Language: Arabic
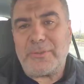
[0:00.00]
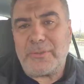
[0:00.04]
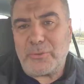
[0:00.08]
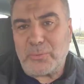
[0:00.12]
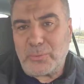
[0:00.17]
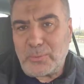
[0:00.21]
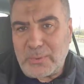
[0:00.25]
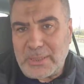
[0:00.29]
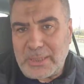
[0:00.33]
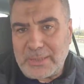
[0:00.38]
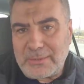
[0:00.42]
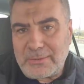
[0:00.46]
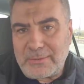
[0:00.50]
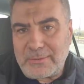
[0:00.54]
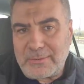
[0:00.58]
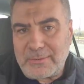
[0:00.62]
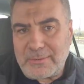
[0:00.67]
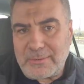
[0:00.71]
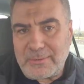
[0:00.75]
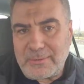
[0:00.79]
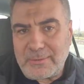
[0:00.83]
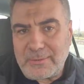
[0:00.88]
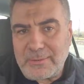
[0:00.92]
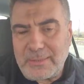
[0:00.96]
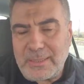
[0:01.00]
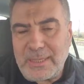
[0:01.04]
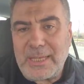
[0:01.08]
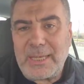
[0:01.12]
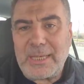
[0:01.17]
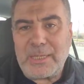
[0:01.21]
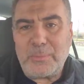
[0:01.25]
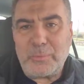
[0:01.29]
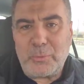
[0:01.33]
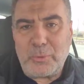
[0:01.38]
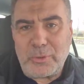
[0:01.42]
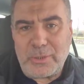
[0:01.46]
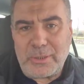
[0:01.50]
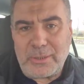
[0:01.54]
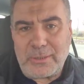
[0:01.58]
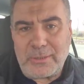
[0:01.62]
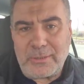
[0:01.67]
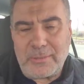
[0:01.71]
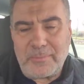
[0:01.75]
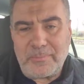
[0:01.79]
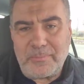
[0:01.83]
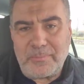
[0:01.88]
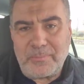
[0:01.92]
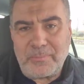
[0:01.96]
في سورة
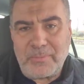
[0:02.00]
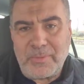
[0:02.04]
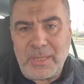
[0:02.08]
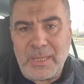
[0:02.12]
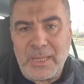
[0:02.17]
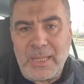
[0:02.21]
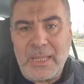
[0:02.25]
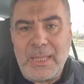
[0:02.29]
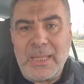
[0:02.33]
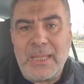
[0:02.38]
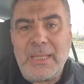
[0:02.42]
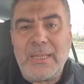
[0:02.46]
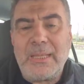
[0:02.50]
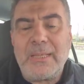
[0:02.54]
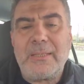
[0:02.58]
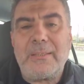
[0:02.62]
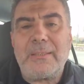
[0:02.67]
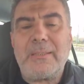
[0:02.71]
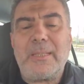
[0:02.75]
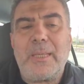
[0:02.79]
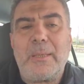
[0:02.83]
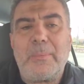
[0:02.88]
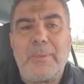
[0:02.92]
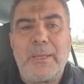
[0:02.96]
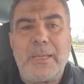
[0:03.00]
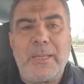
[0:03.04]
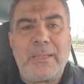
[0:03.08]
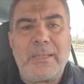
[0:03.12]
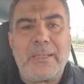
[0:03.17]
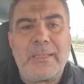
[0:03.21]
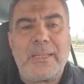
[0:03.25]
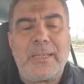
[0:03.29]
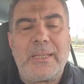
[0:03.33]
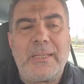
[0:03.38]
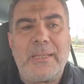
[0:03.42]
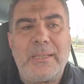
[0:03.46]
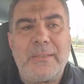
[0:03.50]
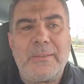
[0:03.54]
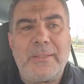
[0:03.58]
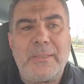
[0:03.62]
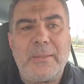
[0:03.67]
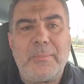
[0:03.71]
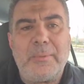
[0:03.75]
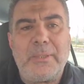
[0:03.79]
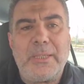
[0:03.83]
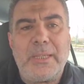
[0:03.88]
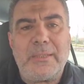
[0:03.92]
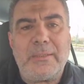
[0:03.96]
الملك تبارك
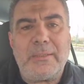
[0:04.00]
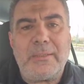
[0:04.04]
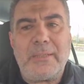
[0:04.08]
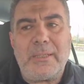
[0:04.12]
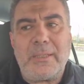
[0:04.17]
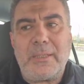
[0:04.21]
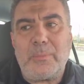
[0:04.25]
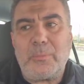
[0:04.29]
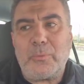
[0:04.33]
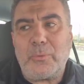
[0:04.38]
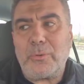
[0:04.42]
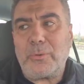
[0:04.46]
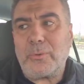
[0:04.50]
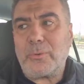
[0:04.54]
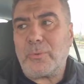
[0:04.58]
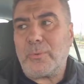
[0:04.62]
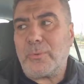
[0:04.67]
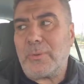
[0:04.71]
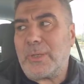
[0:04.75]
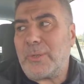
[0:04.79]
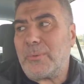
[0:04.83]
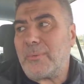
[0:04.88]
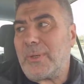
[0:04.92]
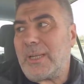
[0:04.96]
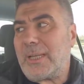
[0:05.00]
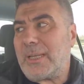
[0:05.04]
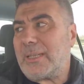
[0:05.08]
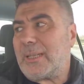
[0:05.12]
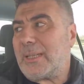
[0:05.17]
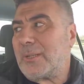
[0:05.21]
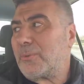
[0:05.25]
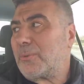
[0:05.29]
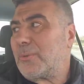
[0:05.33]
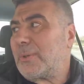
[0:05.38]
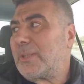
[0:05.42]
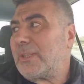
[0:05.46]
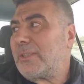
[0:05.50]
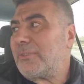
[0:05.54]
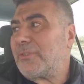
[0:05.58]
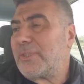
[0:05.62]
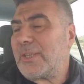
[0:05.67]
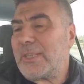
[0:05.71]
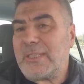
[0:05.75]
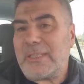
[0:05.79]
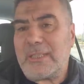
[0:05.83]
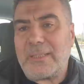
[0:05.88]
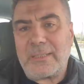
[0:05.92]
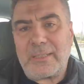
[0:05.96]
الذي بيده الملك وهو على كل
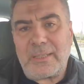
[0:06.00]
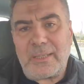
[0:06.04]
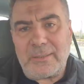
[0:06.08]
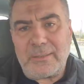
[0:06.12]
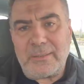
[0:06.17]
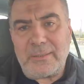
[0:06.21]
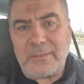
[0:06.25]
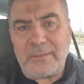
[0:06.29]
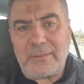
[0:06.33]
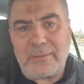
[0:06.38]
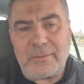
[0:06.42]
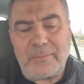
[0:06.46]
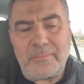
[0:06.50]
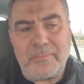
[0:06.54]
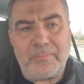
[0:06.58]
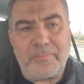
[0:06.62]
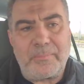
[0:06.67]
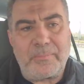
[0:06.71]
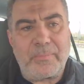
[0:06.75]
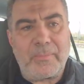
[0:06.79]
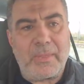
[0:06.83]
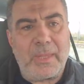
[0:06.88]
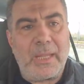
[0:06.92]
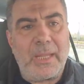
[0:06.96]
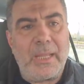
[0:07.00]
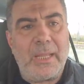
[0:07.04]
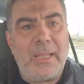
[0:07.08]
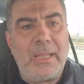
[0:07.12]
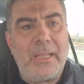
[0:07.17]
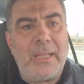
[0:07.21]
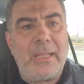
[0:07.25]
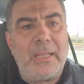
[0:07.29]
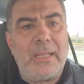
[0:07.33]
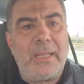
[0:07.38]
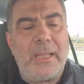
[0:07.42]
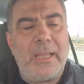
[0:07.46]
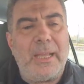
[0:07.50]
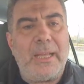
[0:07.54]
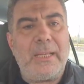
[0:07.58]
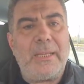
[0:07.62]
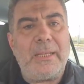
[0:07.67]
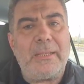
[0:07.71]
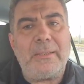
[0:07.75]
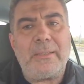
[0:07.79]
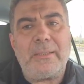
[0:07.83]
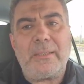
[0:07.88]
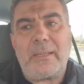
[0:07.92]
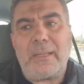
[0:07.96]
شيء قدير
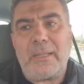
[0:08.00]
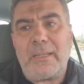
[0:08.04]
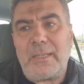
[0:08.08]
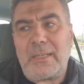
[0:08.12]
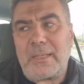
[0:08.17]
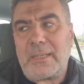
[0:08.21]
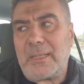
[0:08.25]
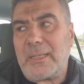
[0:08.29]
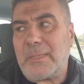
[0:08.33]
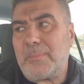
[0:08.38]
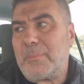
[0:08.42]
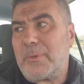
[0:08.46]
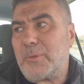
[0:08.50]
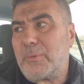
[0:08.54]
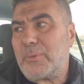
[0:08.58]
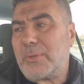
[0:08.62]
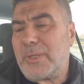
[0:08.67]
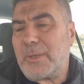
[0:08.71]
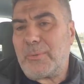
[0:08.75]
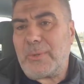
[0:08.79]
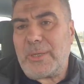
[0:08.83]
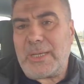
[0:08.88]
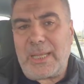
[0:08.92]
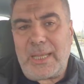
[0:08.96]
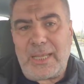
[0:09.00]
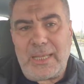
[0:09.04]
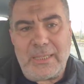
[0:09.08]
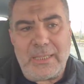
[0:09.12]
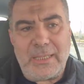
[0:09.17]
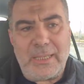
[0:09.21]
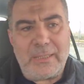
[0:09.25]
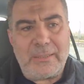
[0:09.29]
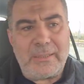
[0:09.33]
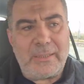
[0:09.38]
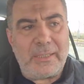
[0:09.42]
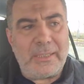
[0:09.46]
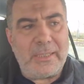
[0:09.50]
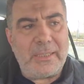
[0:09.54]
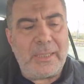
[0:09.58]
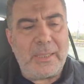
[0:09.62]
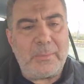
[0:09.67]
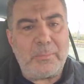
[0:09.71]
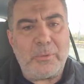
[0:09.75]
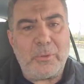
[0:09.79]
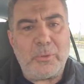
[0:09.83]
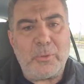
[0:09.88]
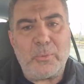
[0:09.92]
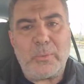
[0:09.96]
الذي خلق الموت والحياة
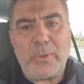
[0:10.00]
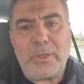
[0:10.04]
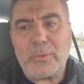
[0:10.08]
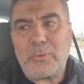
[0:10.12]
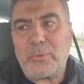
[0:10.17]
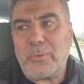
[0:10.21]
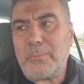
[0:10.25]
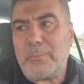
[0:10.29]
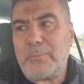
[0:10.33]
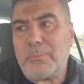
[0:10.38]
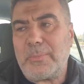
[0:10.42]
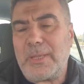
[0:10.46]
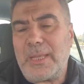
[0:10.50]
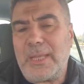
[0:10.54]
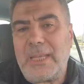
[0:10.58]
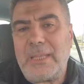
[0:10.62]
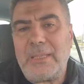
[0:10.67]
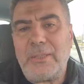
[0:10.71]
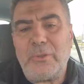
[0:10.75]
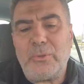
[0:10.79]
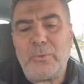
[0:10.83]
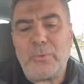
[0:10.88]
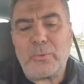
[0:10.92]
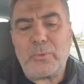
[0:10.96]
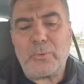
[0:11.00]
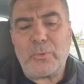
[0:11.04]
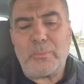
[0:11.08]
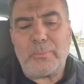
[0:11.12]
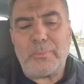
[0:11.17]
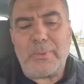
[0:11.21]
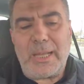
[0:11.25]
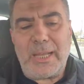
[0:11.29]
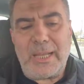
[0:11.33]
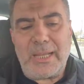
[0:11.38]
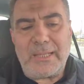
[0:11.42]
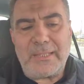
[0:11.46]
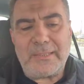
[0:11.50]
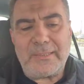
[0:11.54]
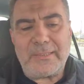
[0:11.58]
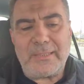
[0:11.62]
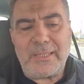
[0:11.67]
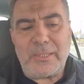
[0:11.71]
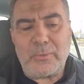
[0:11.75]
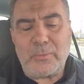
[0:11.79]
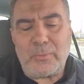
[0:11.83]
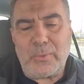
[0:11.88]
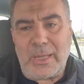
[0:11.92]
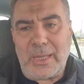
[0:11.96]
ليبلوكم أيكم
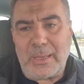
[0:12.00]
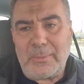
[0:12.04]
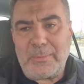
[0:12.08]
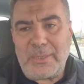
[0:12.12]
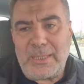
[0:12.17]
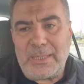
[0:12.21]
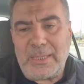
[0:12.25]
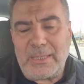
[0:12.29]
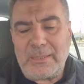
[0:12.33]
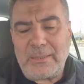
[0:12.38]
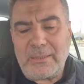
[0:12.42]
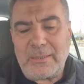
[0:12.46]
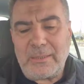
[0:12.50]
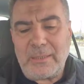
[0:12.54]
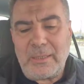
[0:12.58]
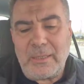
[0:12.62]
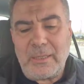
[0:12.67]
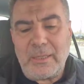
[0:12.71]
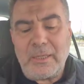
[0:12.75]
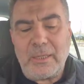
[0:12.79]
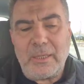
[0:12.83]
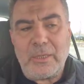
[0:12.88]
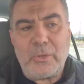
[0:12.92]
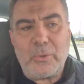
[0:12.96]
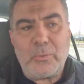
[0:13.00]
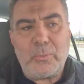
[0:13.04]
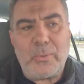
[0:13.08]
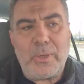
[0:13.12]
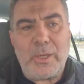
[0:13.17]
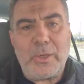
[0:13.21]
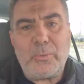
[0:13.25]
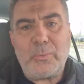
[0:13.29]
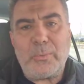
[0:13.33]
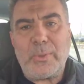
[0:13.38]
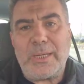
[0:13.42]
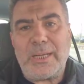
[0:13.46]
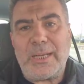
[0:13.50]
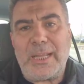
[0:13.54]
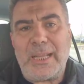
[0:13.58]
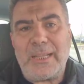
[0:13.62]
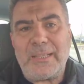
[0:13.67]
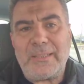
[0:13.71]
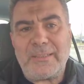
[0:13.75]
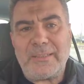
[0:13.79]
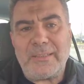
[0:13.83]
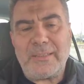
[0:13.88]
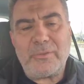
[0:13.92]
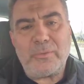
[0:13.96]
أحسن عملا وهو
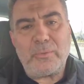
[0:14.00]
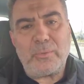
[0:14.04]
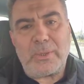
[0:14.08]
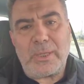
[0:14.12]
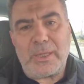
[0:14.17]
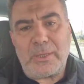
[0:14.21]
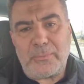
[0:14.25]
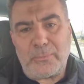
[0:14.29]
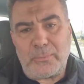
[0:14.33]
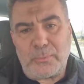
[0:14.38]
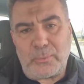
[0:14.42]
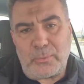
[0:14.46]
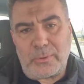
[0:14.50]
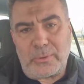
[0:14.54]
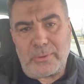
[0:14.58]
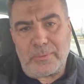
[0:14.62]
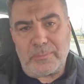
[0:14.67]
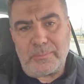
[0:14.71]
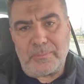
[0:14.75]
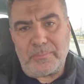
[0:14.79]
العزيز الغفور